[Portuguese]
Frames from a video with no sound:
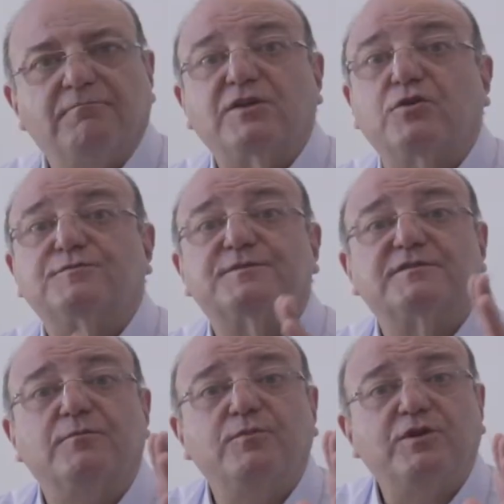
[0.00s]
Mas nós
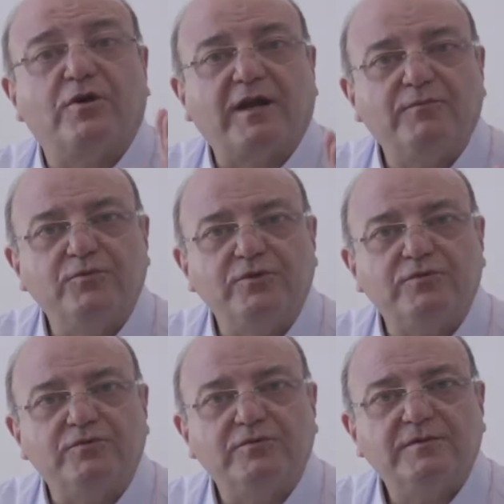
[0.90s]
precisamos melhorar
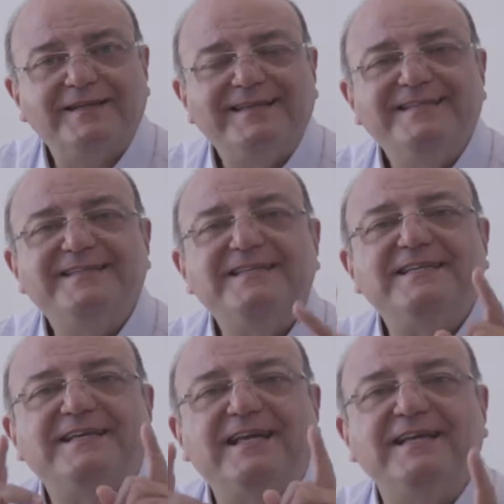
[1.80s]
muito.
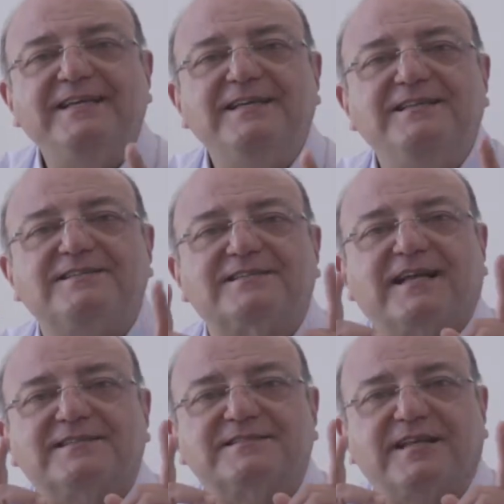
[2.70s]
Ninguém
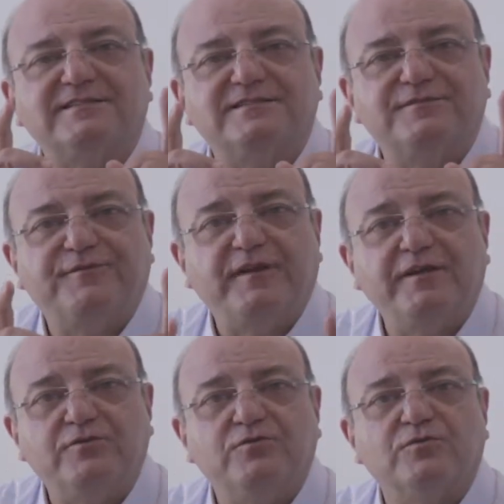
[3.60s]
está
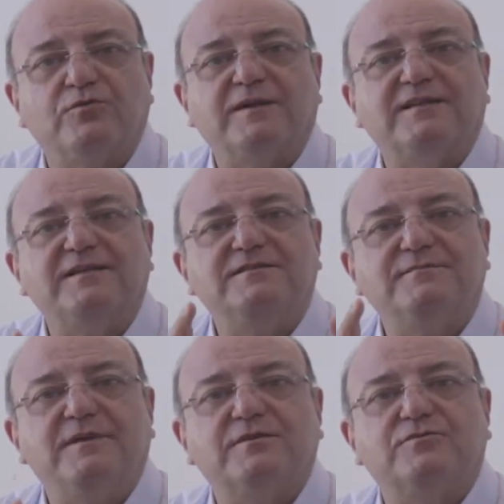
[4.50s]
satisfeito com o
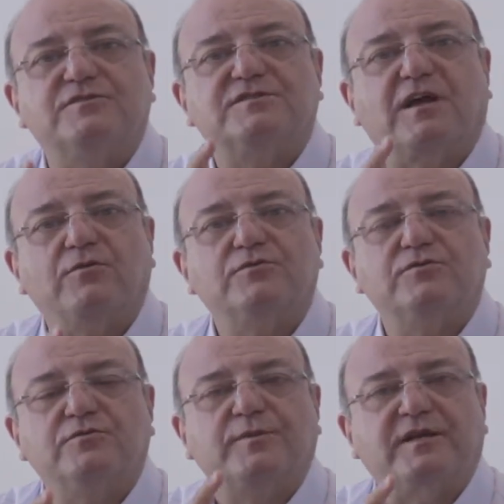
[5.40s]
atendimento de
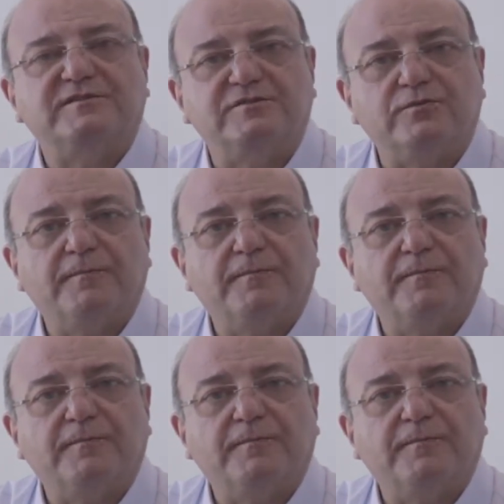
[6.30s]
saúde no Brasil.